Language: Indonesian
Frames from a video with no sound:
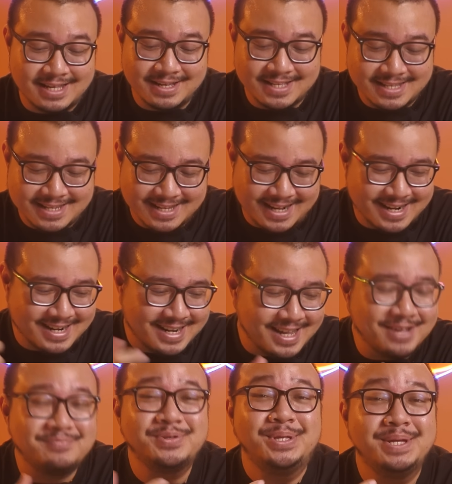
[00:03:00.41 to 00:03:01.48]
iya, karena
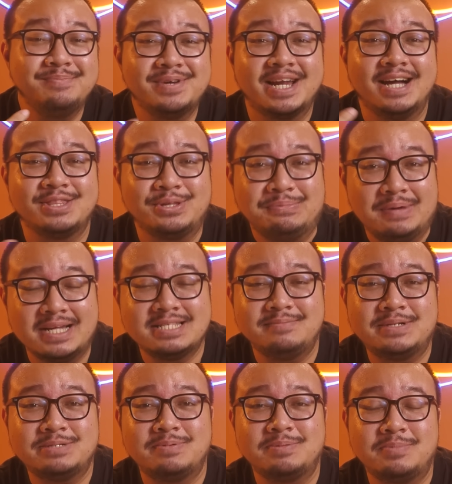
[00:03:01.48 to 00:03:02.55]
APU-nya bergantung banget
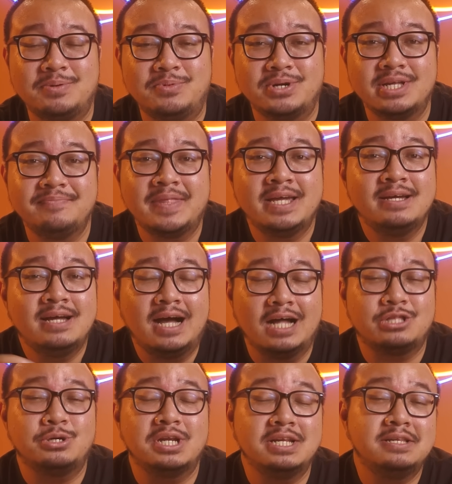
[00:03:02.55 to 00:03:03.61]
sama speed memory
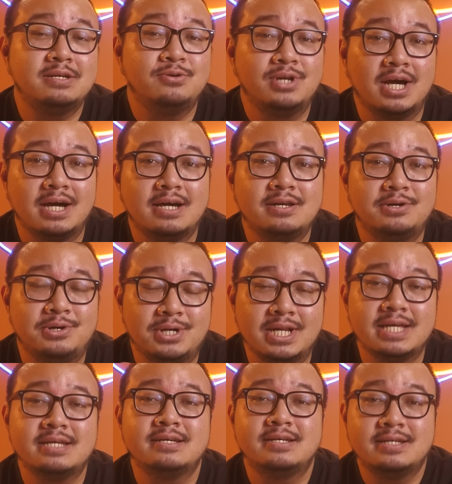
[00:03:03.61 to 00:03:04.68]
atau yang digunakan
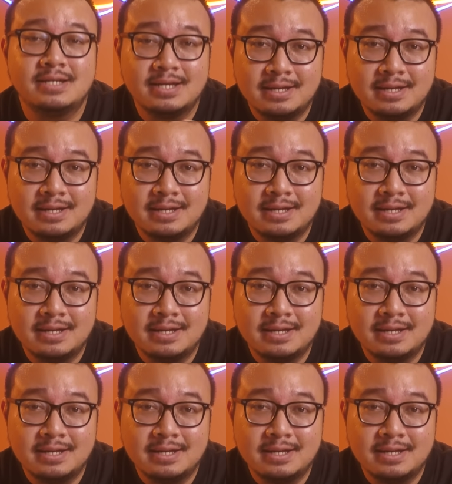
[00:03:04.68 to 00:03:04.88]
oleh